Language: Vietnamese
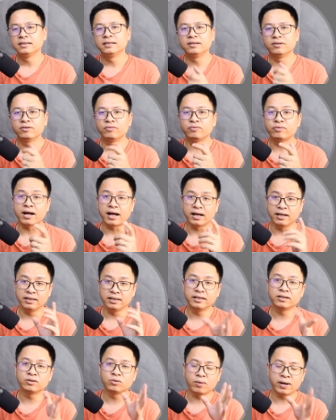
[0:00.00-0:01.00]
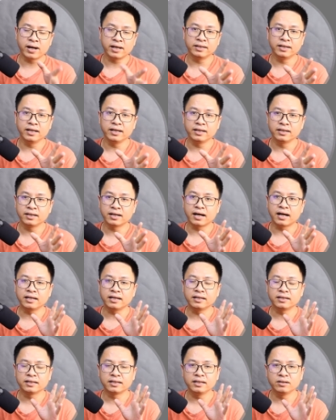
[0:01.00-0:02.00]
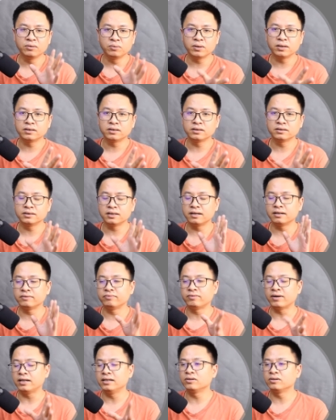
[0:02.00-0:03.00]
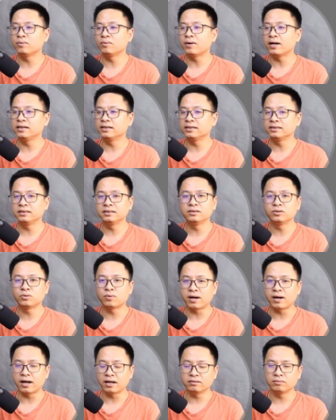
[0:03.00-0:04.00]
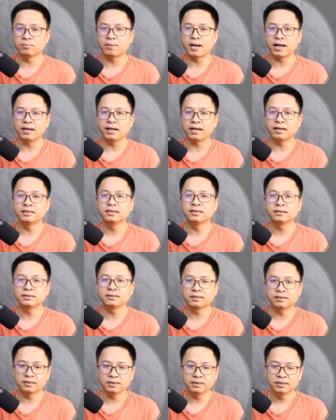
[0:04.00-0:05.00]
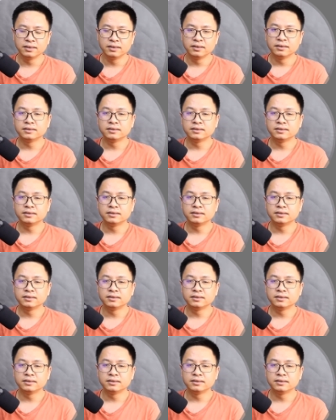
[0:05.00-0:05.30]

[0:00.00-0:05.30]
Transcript: thì nó phải liên quan đến cái keyword, tức là phải liên quan đến cái từ khóa của bạn đang hướng tới,